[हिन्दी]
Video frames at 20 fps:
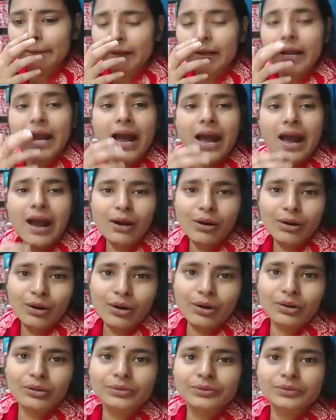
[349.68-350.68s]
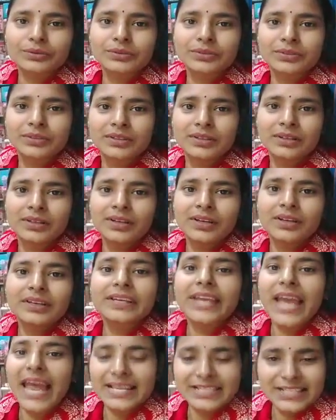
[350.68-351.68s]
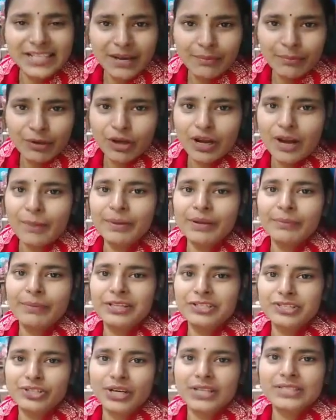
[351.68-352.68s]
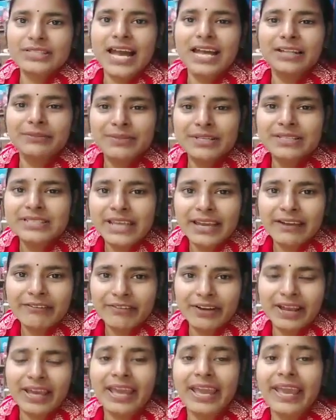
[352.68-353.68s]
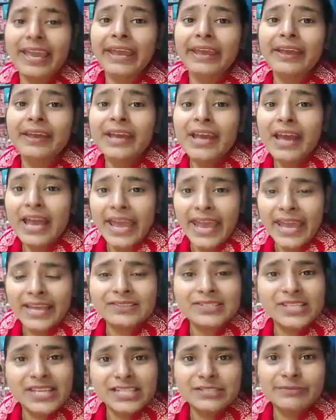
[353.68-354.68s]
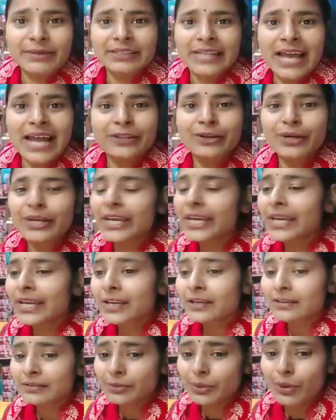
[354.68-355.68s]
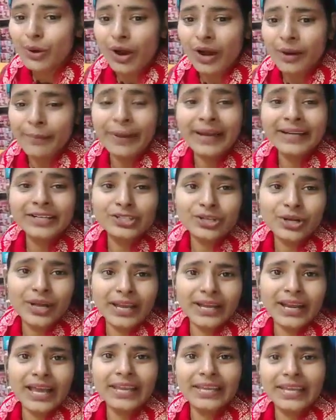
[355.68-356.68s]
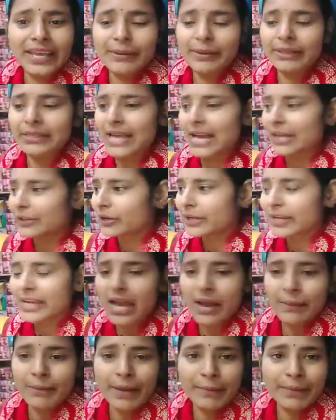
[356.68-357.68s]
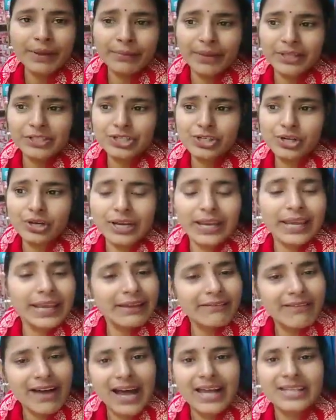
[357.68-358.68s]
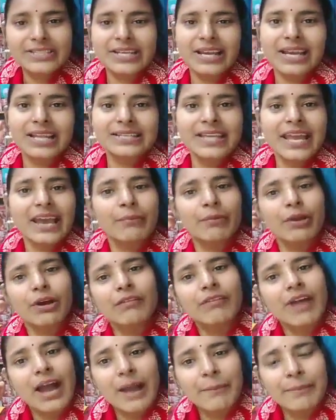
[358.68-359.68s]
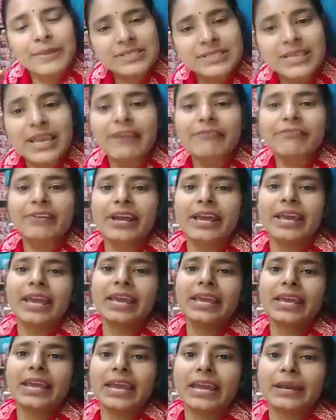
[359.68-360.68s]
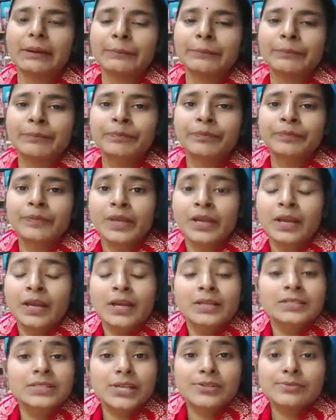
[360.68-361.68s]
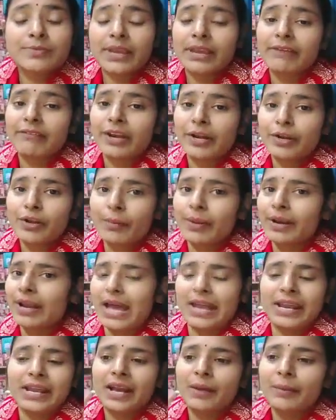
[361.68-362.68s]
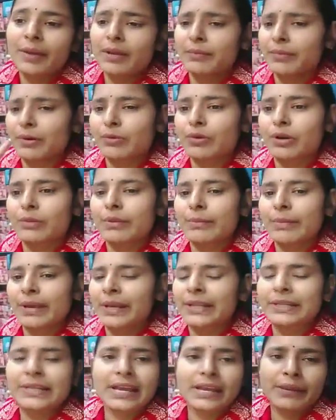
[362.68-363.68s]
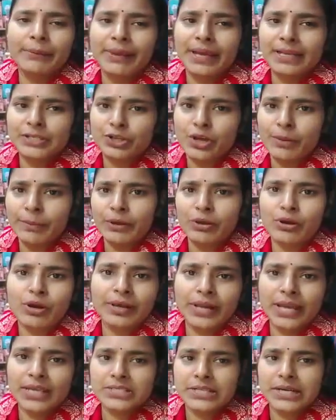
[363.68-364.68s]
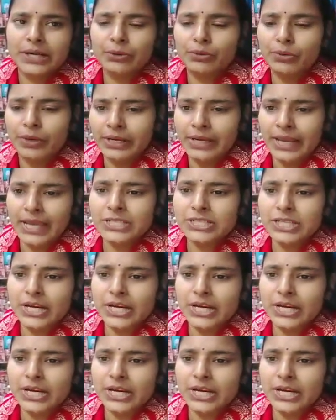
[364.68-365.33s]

कहाँ हो कैसे हम लोग अपनी बच्चों के साथ में सेफ रहें एक चीज़ बता दो कि गवर्नमेंट जो है ना ये बता दो कि हम अपनी बच्चों को लेके वहाँ चले जाएं हम लोग वहाँ पे सेफ रहेंगे सच में ये वीडियो बनाने का मेरा बिल्कुल भी मन नहीं था कि मैं इस टॉपिक को नहीं छेड़ूंगी नहीं